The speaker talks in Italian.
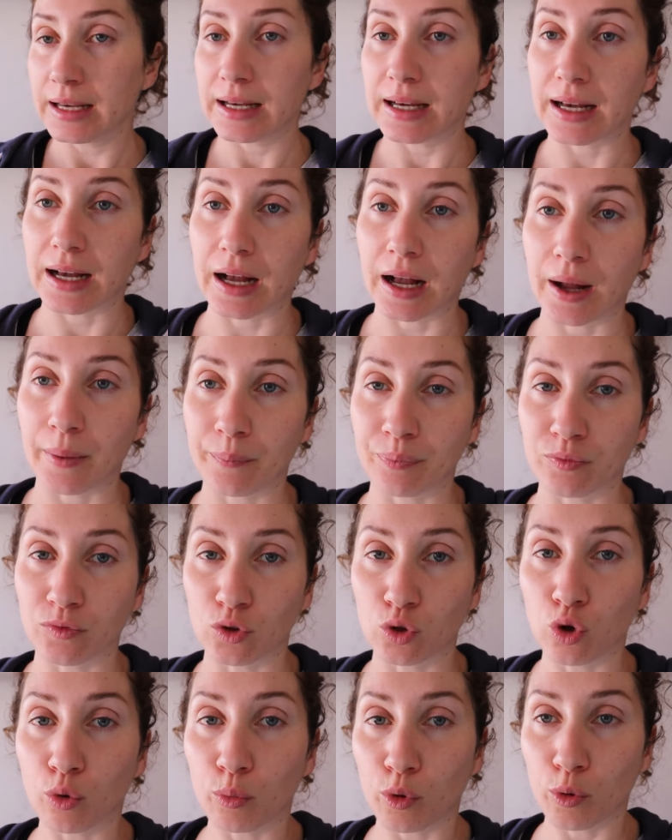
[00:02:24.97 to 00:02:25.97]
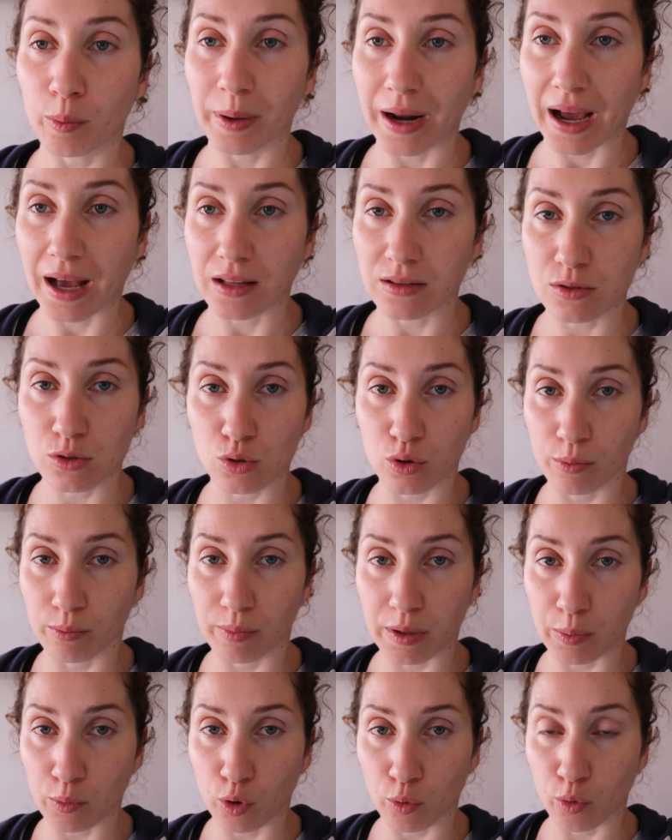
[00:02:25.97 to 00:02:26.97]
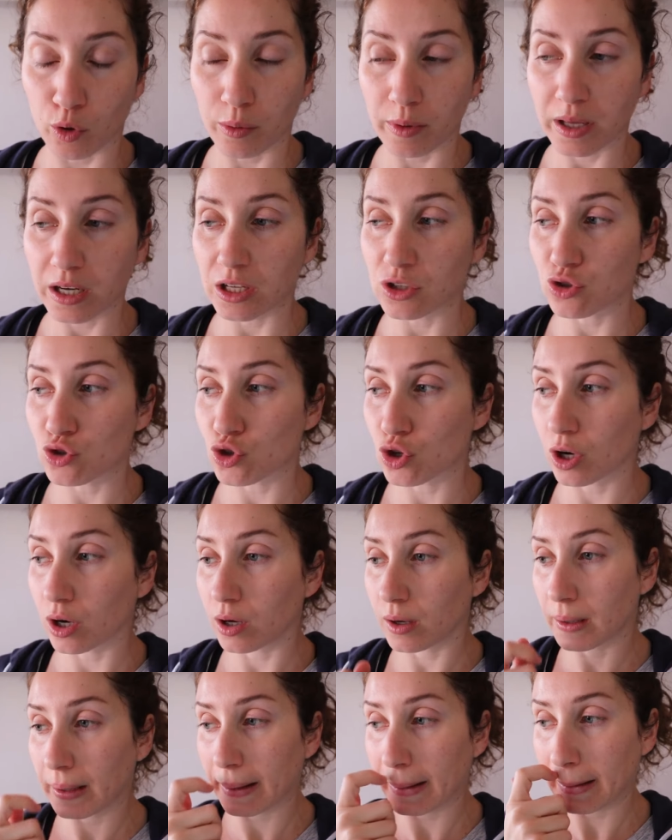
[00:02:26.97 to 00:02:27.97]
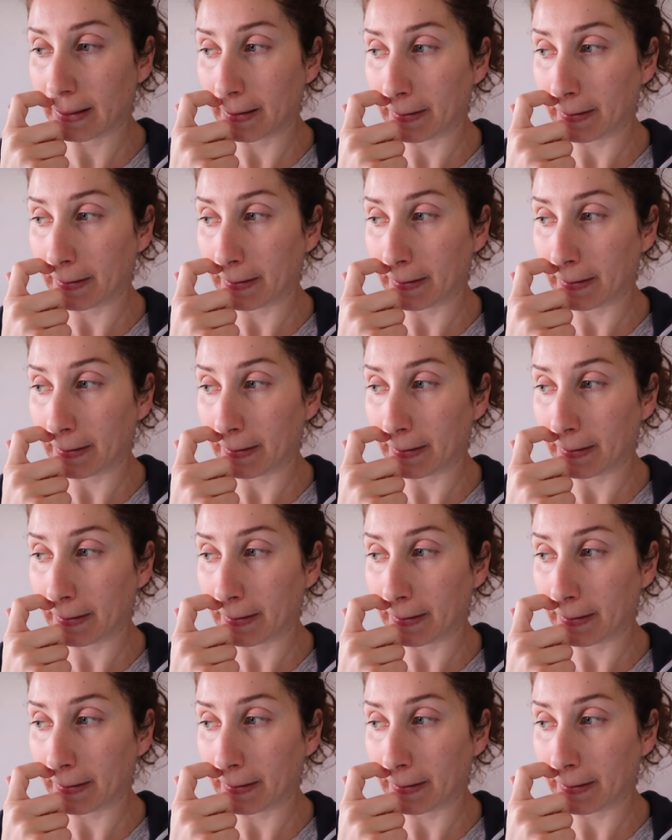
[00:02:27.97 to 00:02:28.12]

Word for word: ehm, dopo pranzo, in primo pomeriggio, eh,